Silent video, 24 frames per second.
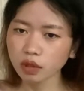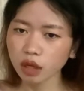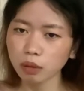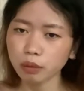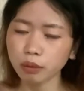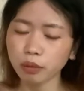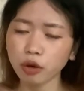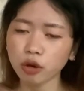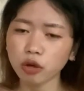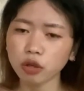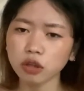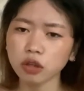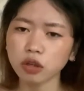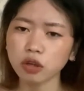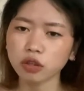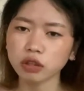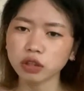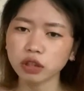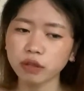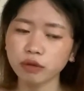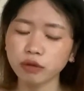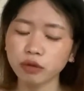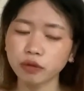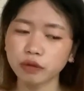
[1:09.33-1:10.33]
बहुत लोग
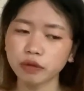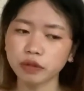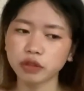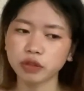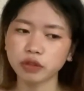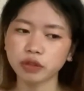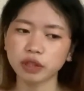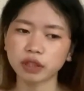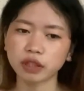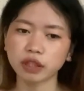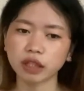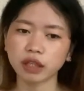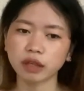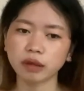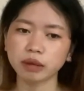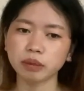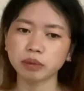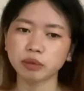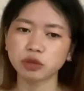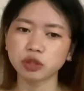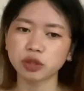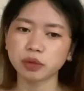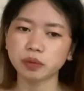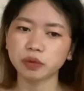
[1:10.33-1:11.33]
ने वो वीडियो देखने के बाद
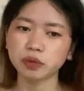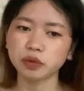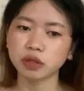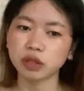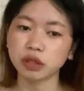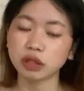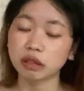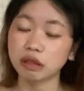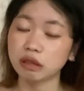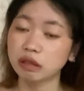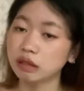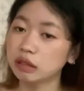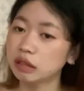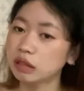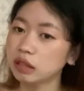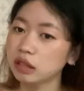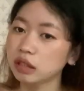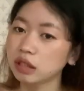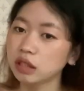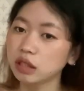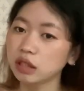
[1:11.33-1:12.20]
मुझे पूछा कि दी